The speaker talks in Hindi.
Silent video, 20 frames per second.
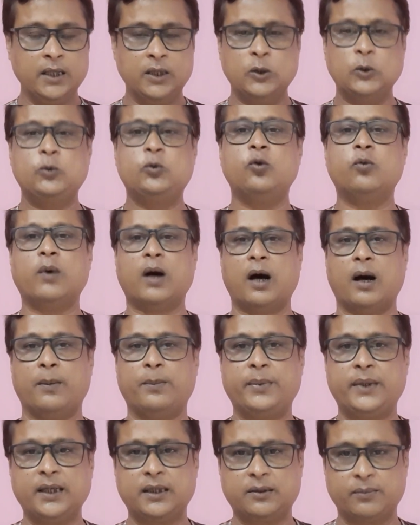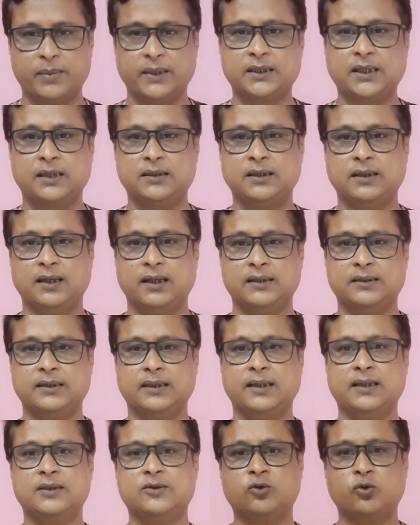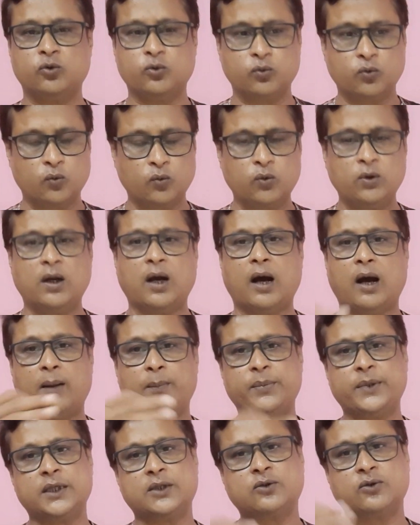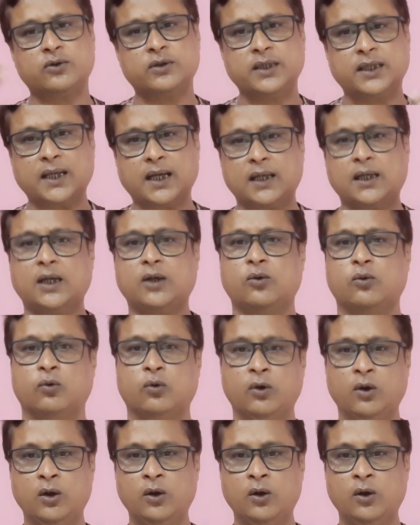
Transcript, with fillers: यूट्यूब अपडेट बताते रहते हैं तो उन अपडेट को देखा करो